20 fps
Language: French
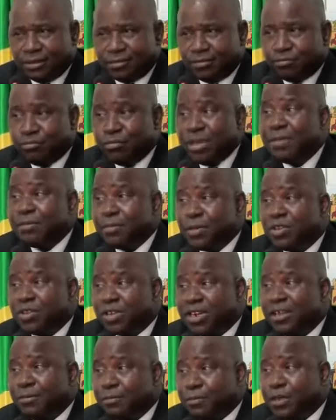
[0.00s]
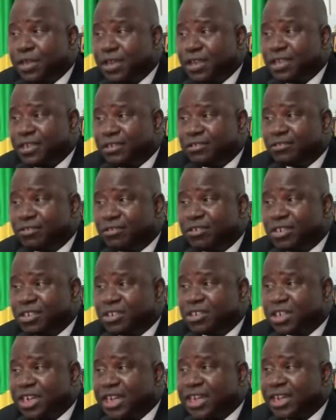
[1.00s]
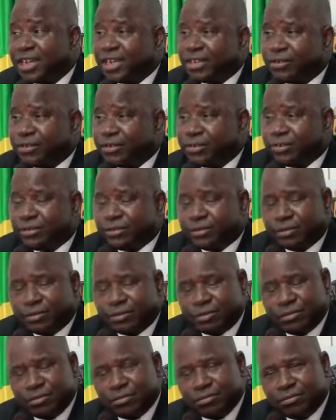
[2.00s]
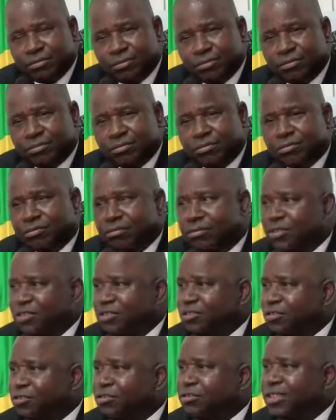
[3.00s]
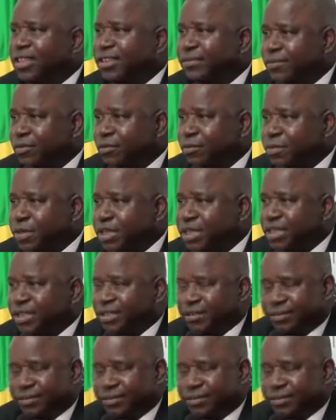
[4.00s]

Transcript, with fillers: Même dans les pays qui sont déjà, euh, disons, développés.